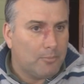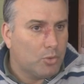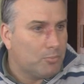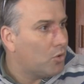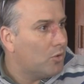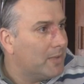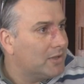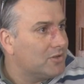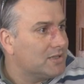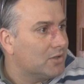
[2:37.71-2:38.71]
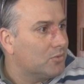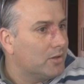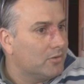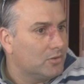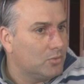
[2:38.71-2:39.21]
muy pocos metros, dice que
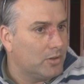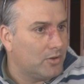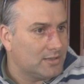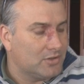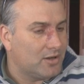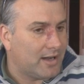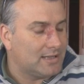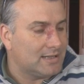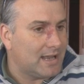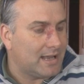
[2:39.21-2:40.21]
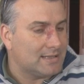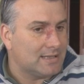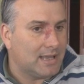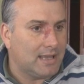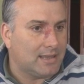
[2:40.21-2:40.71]
estuvieron, estuvieron haciendo el rastrillaje,
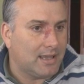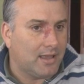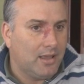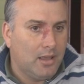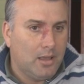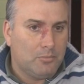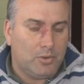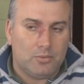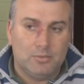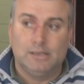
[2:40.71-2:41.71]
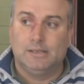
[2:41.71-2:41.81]
así que este, bueno,